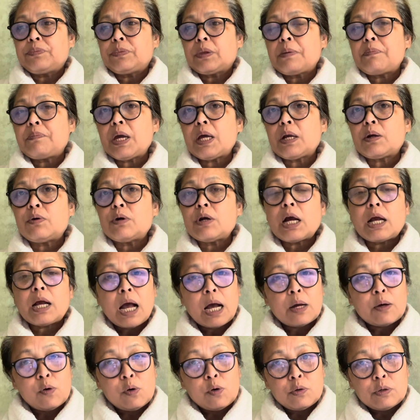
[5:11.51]
Pero
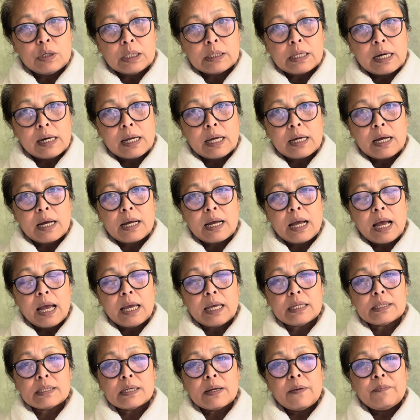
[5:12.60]
nagkagulo na talaga
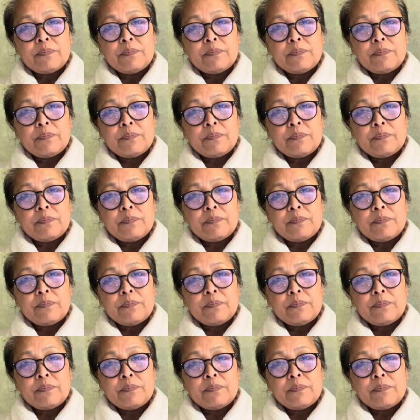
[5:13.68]
guys.